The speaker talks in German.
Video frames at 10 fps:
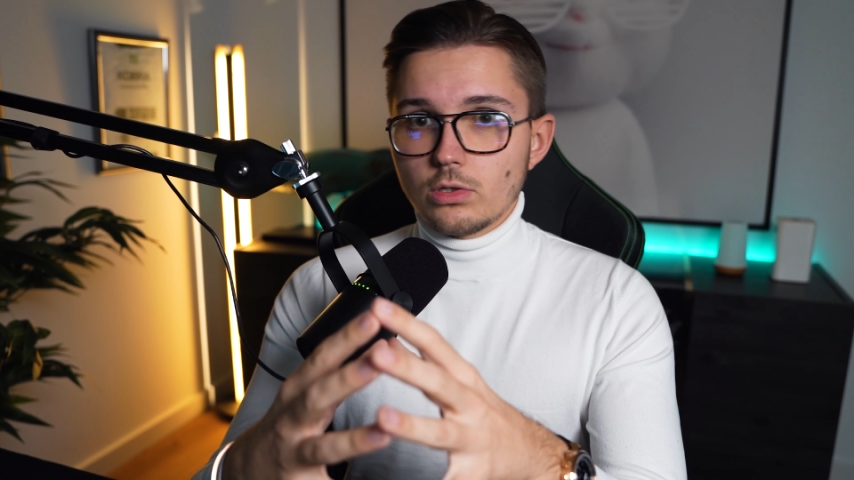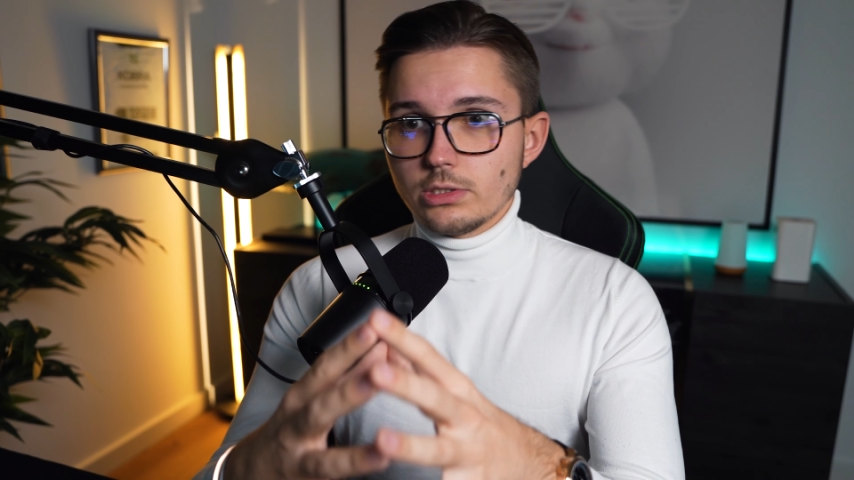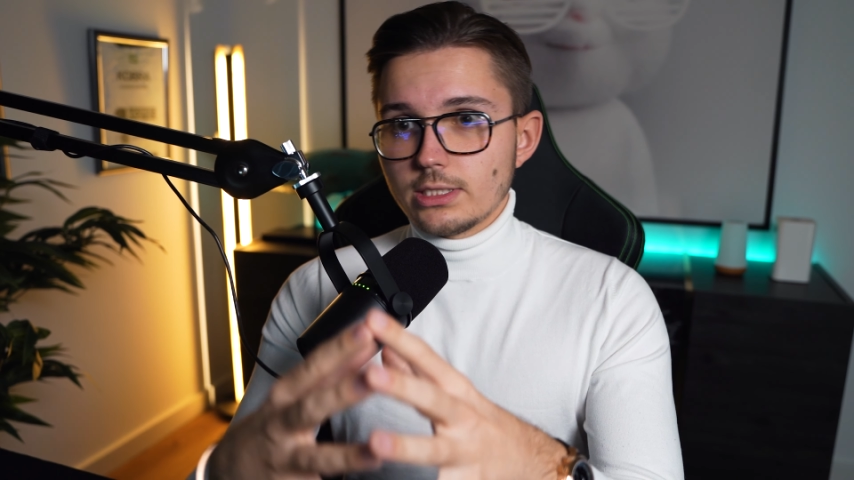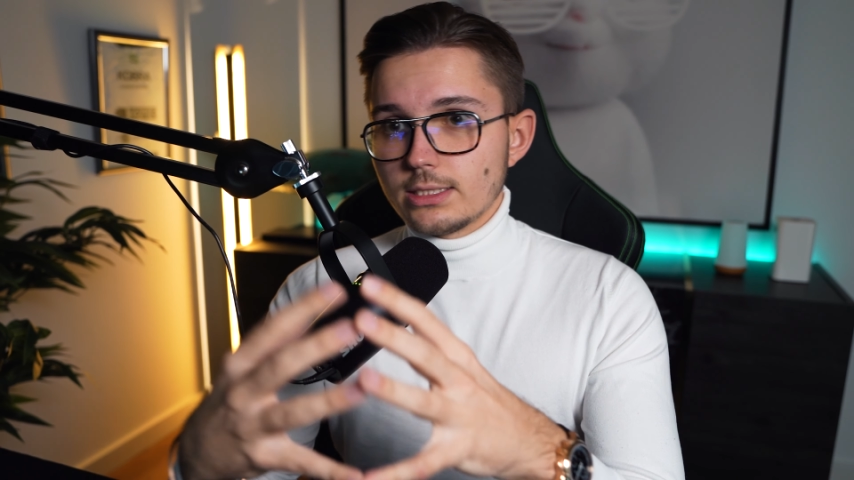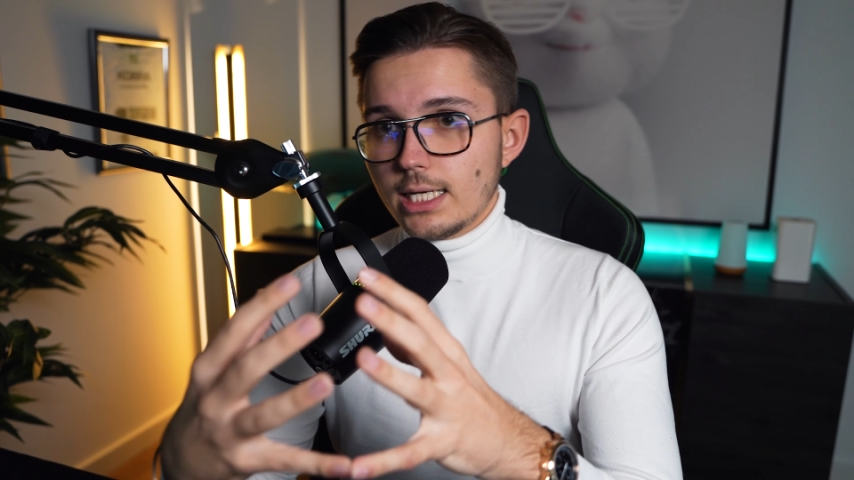
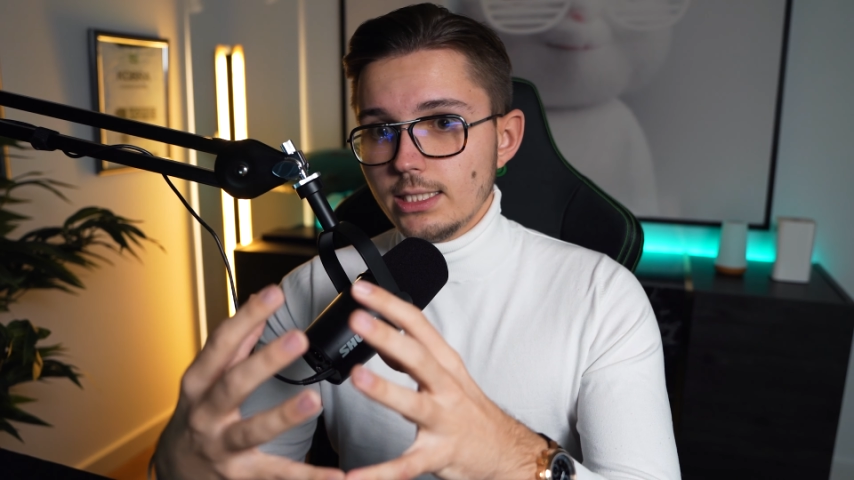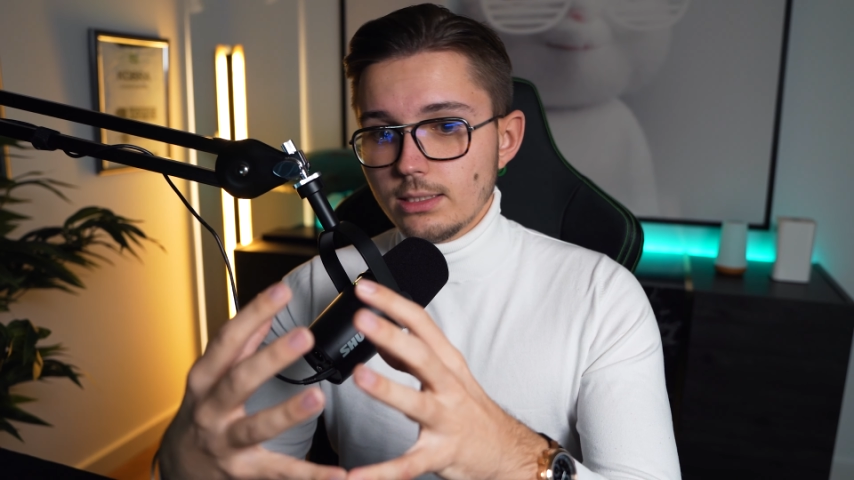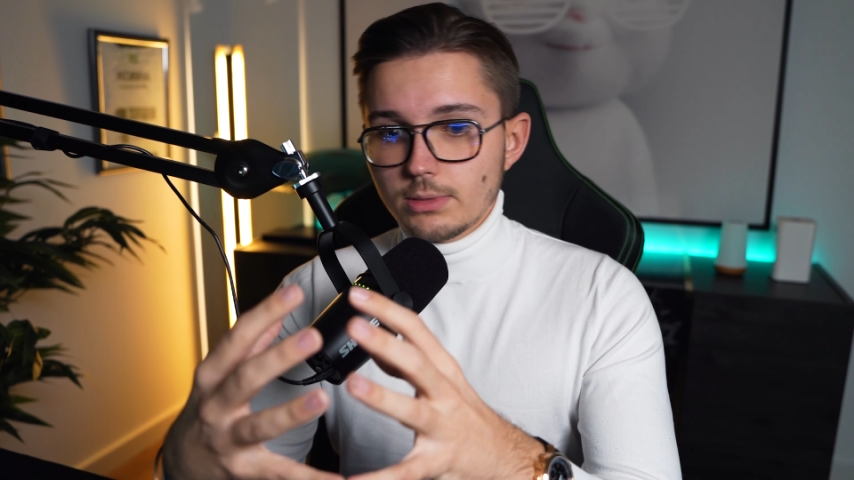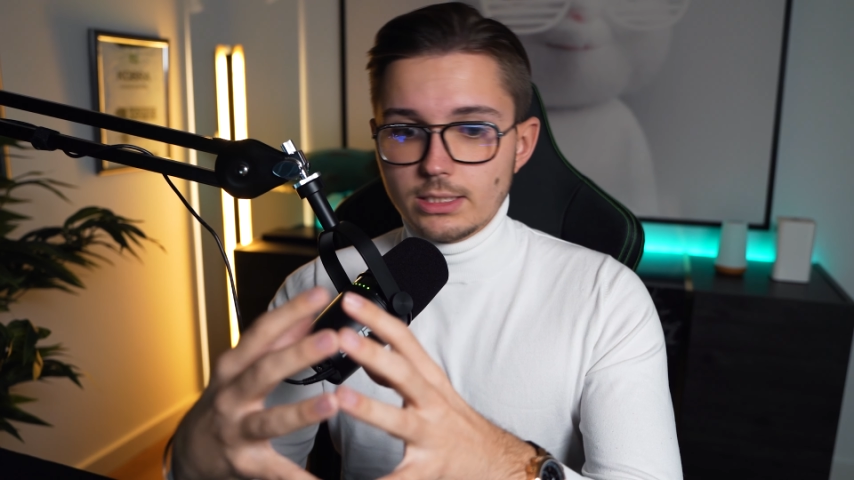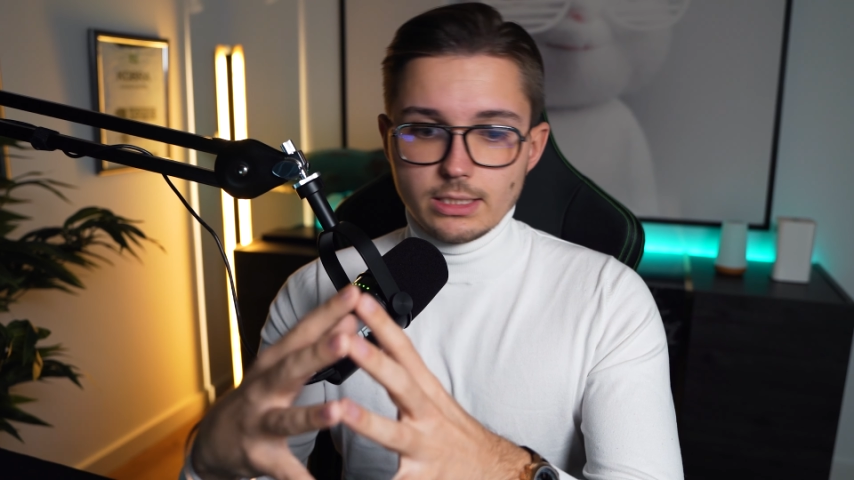konstante
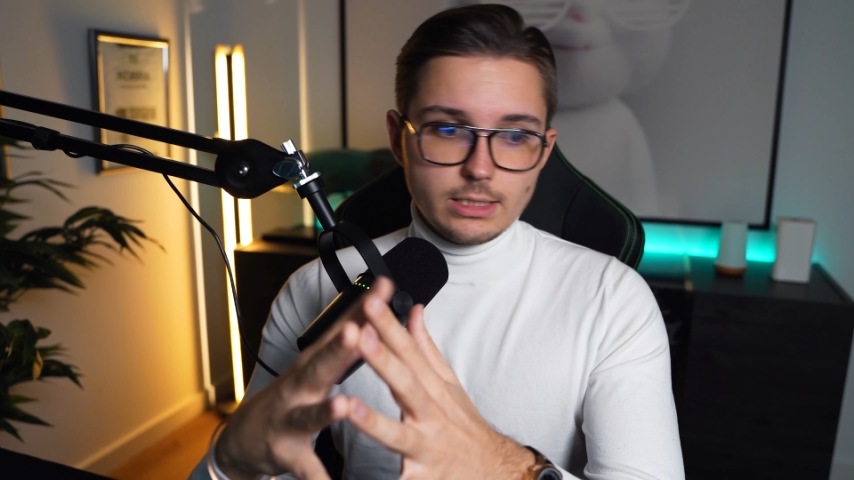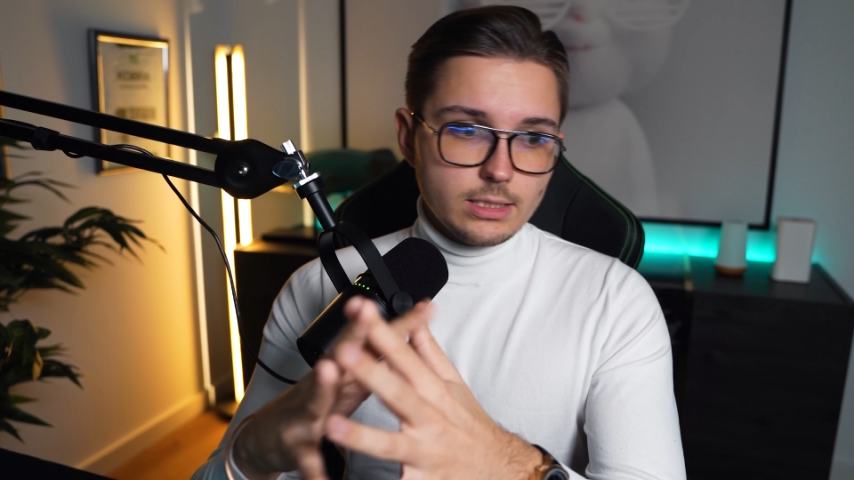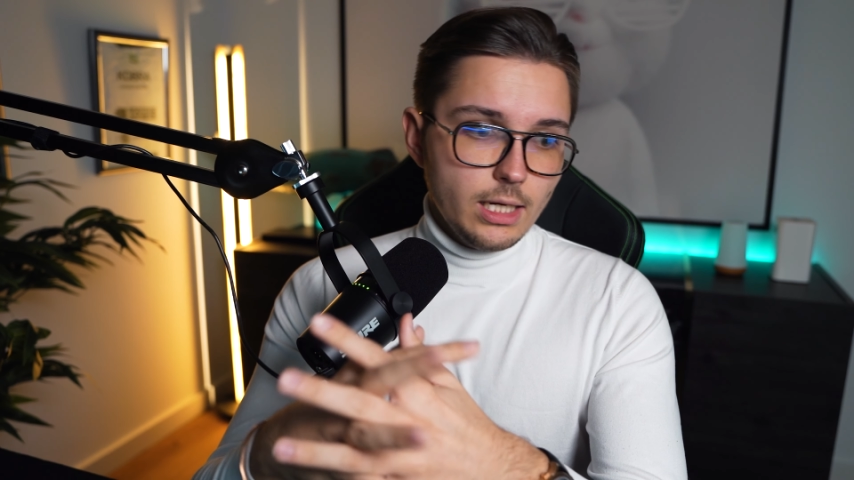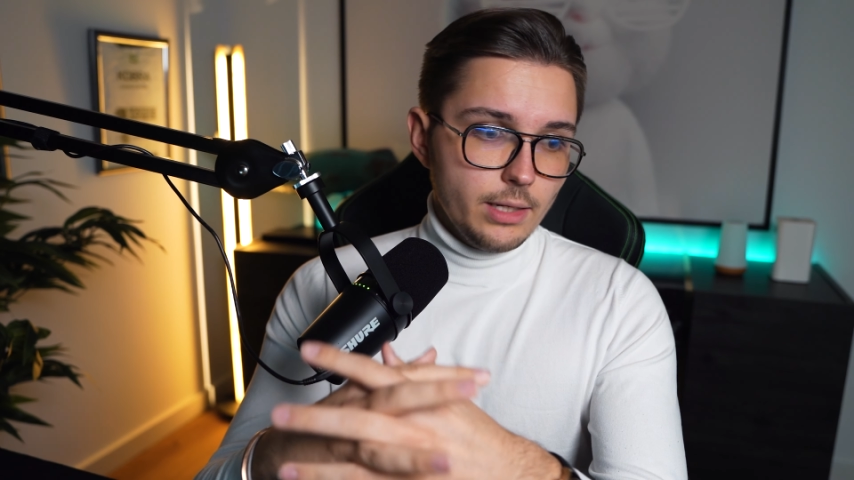Einnahmen generiert,